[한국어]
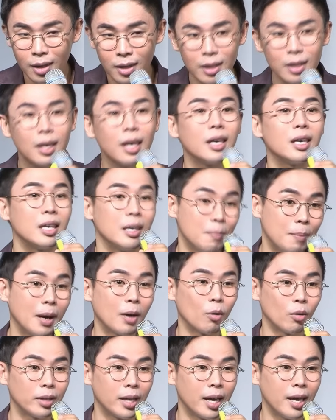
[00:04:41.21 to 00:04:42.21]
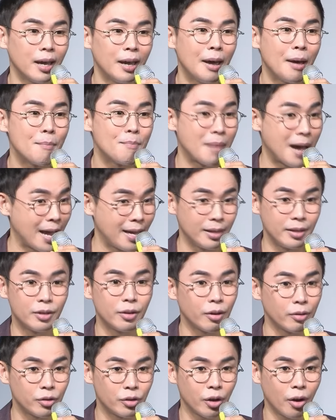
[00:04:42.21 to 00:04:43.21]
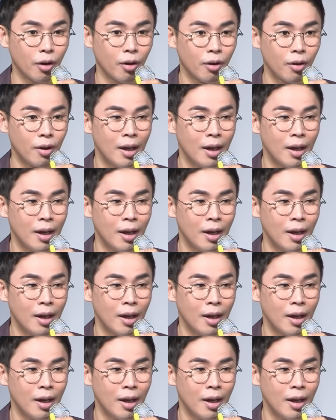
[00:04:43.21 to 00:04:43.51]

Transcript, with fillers: 이게 이방원의 마인드였죠.